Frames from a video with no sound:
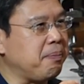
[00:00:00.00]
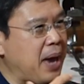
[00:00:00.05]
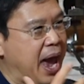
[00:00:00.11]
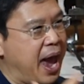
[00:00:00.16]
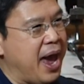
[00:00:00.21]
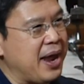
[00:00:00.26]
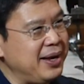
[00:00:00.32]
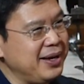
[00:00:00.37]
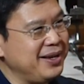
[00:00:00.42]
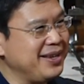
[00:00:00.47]
แผ
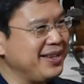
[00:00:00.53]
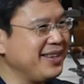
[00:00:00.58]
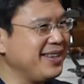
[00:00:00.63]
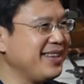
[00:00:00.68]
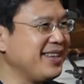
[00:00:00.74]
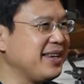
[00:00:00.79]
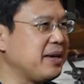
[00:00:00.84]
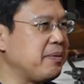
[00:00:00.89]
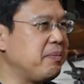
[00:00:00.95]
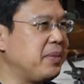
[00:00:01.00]
น
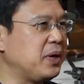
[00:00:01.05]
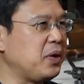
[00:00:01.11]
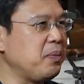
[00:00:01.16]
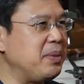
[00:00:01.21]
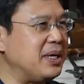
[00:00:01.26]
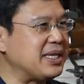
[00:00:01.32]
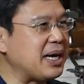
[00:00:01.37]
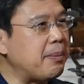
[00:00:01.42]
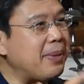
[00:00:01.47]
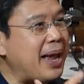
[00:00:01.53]
มันต้อ
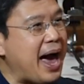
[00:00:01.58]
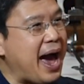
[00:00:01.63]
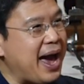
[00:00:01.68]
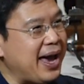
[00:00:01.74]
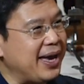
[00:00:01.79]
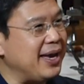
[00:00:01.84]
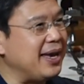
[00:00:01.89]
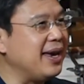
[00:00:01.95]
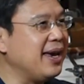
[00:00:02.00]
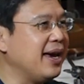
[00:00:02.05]
งมีไทม์ไล
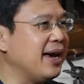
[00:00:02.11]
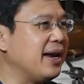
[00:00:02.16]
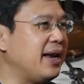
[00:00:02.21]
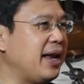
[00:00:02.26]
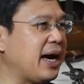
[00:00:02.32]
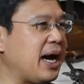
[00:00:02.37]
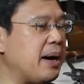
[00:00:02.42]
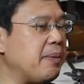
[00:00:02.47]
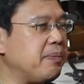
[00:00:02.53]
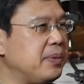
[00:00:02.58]
น์
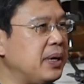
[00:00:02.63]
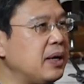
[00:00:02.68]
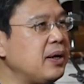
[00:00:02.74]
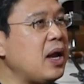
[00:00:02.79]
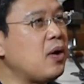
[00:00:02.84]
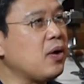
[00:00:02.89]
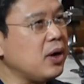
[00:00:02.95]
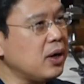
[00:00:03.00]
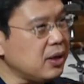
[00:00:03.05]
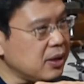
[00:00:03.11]
นะครับแล้ว
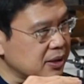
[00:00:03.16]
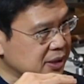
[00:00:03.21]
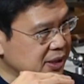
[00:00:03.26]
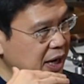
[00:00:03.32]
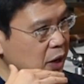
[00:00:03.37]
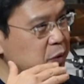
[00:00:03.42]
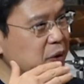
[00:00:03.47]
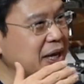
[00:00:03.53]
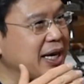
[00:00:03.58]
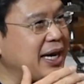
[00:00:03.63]
เราก็
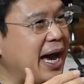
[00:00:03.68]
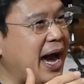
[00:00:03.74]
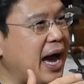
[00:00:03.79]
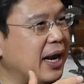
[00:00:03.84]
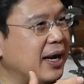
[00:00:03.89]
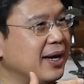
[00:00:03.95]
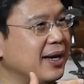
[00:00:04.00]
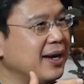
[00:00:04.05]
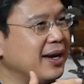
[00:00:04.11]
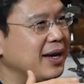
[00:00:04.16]
ใช้วิธีกา
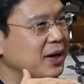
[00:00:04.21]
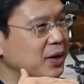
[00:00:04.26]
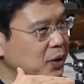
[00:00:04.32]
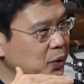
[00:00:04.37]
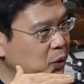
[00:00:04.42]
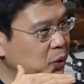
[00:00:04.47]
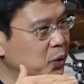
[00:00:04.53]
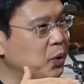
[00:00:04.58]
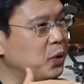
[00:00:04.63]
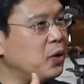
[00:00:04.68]
ร
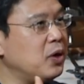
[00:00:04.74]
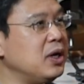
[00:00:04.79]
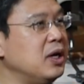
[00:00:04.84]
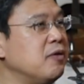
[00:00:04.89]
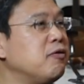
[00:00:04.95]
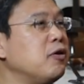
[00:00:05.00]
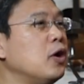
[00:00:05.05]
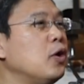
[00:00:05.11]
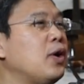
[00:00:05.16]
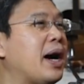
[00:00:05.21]
ดูห
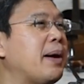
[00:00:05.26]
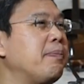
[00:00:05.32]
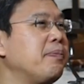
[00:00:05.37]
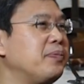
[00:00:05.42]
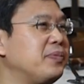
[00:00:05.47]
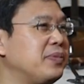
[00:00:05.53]
รือ follow up